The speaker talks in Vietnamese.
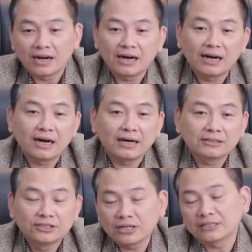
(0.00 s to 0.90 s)

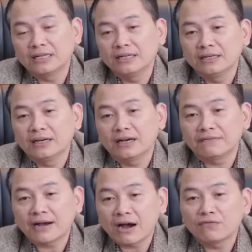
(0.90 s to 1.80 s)
à, trước khi
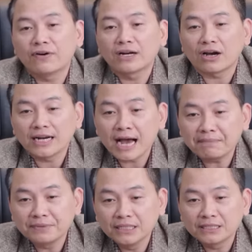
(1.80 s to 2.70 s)
à, vào phần hỏi
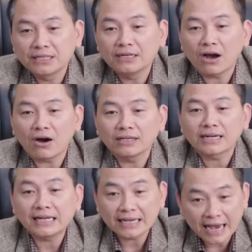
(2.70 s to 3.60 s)
đáp thì xin
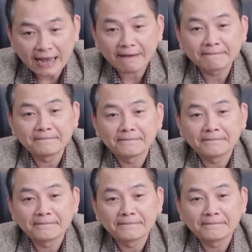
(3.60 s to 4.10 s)
hỏi cả nhà